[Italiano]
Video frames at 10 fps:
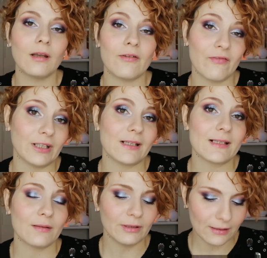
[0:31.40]
Infatti
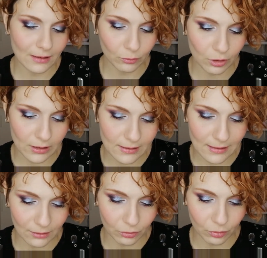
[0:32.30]
stamattina ho
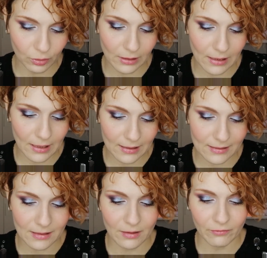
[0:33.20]
utilizzato il
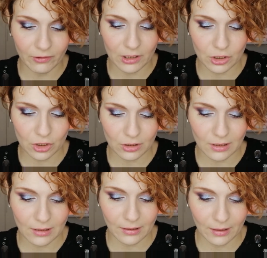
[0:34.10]
Lasting Finish
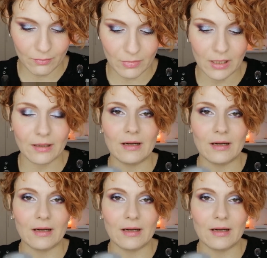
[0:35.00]
di Rimmel